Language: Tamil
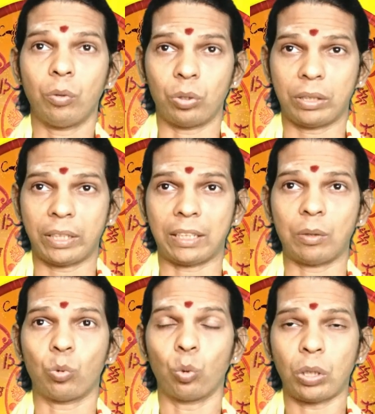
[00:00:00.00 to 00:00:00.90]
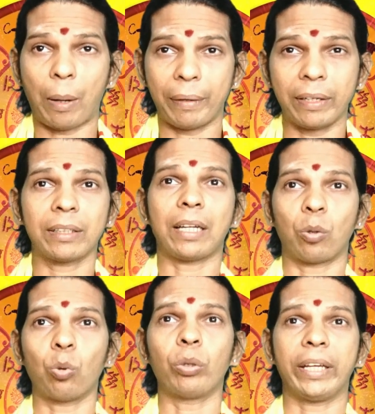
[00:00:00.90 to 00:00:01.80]
ஒரு கிரகம் கூடாமல்
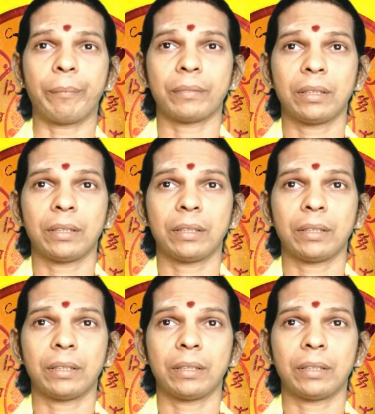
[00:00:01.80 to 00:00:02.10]
இருந்தால் கூடி